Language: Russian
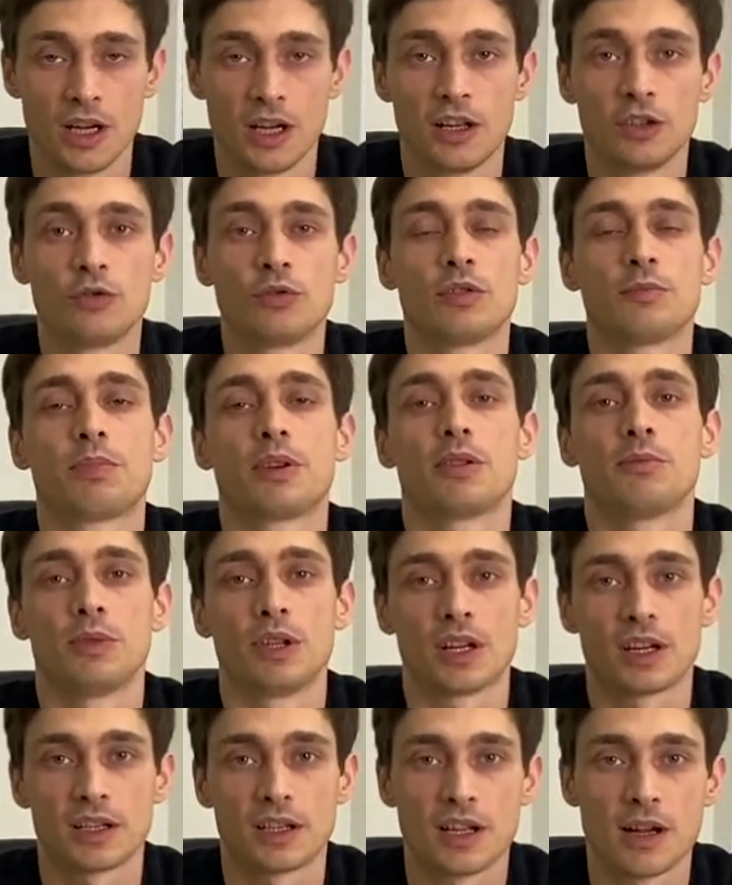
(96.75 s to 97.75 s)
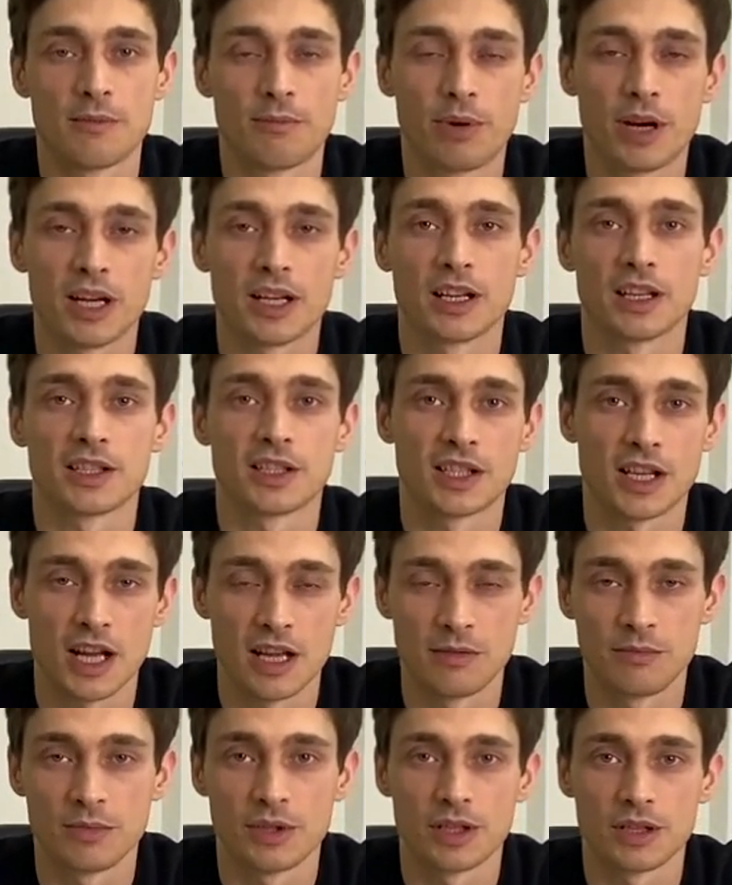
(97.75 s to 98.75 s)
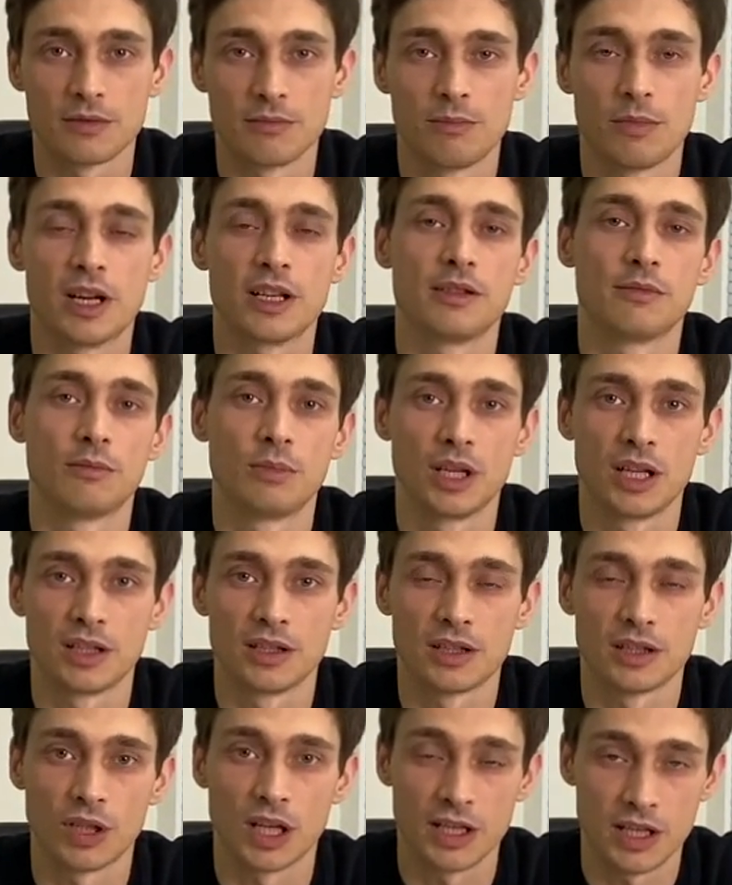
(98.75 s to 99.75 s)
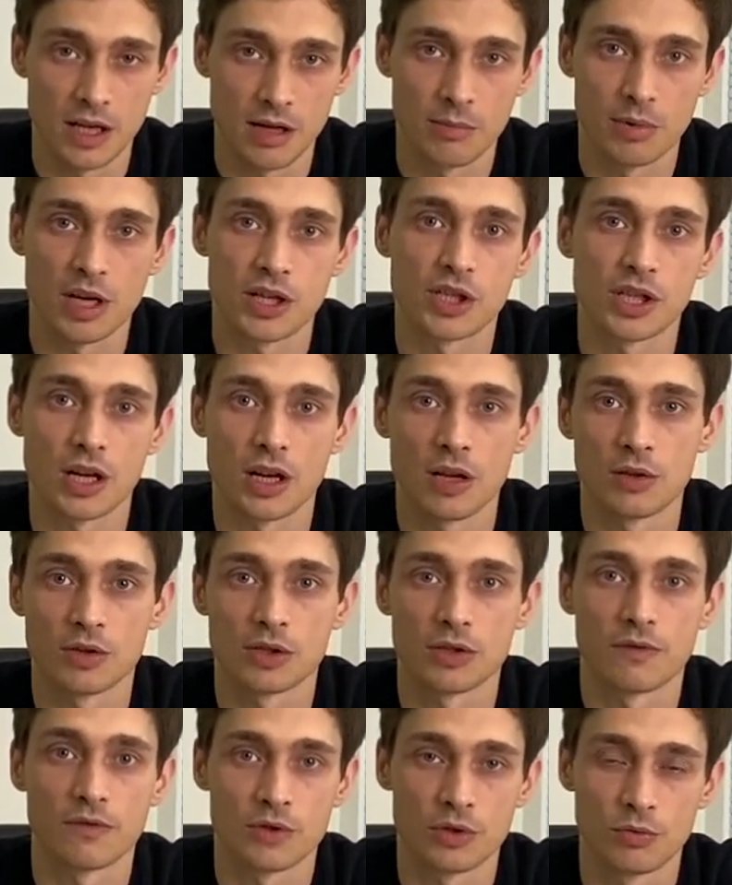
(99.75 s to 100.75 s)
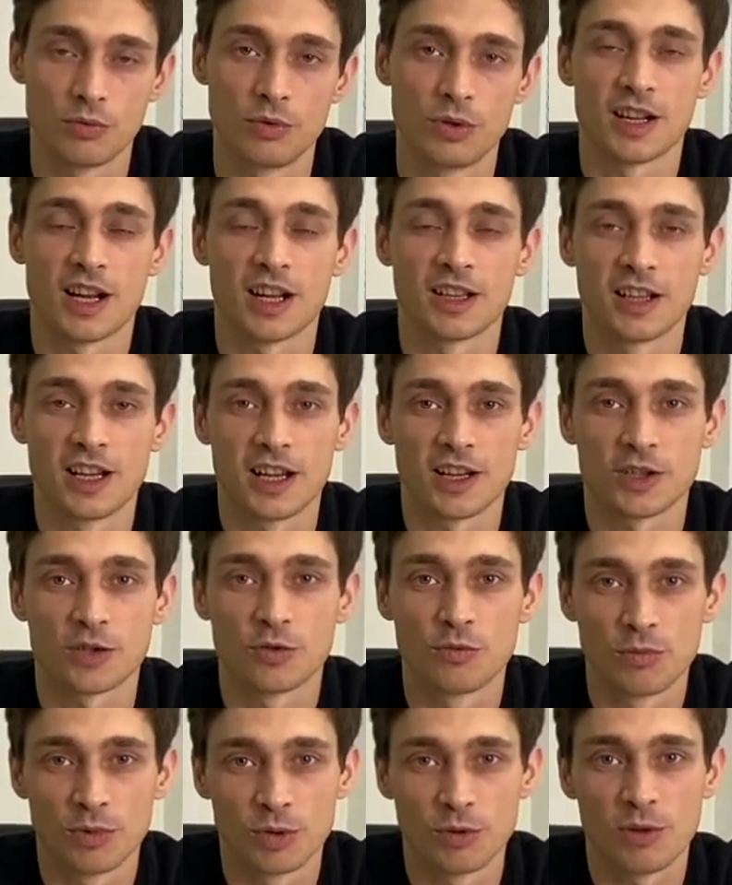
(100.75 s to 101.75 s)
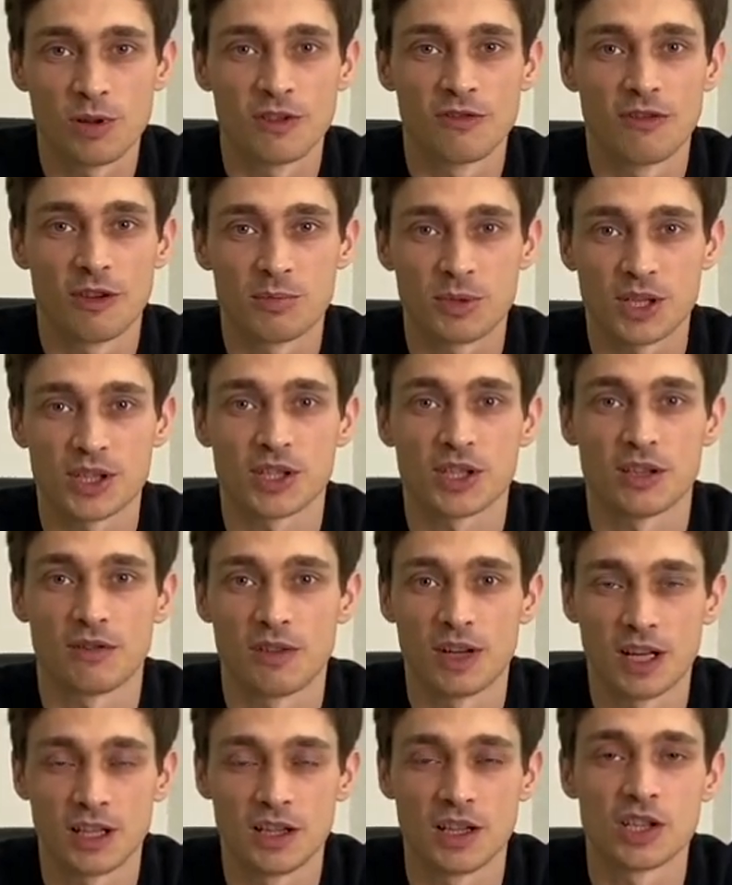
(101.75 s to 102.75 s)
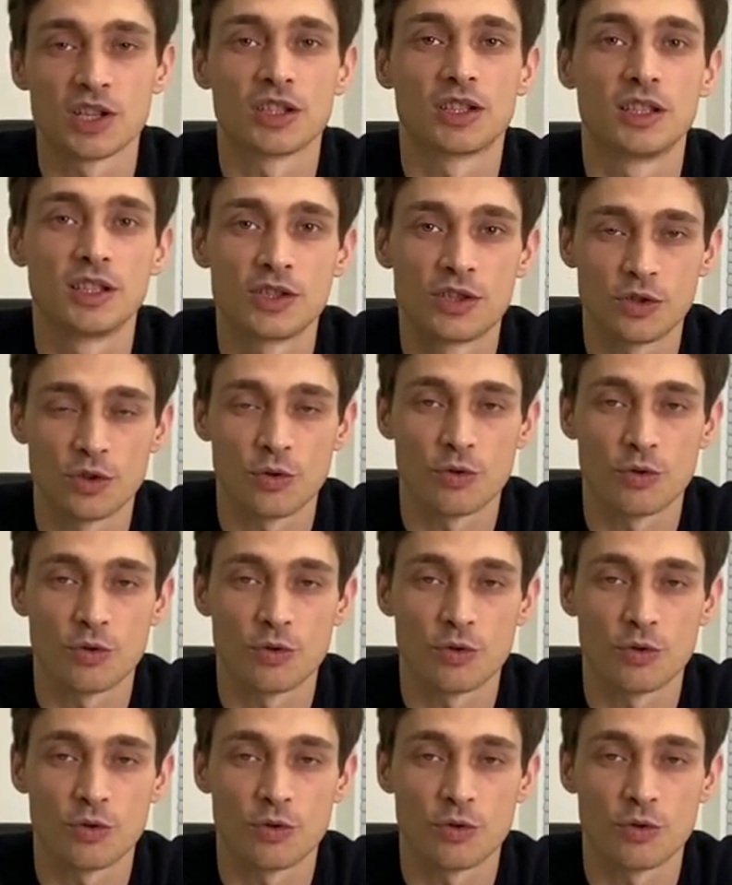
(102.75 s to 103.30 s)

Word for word: Ну, например, компания Займер, Moneyman, они обращаются в суд, когда сумма долга вообще составляет даже 1000